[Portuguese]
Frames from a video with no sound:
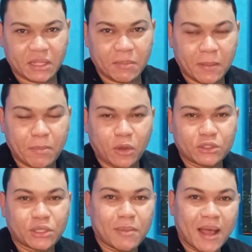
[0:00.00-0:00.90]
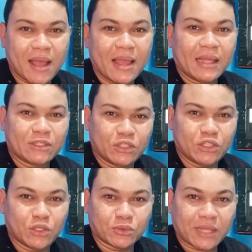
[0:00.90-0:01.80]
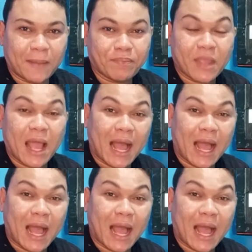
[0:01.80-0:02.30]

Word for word: também pode chamar de Nil, tá?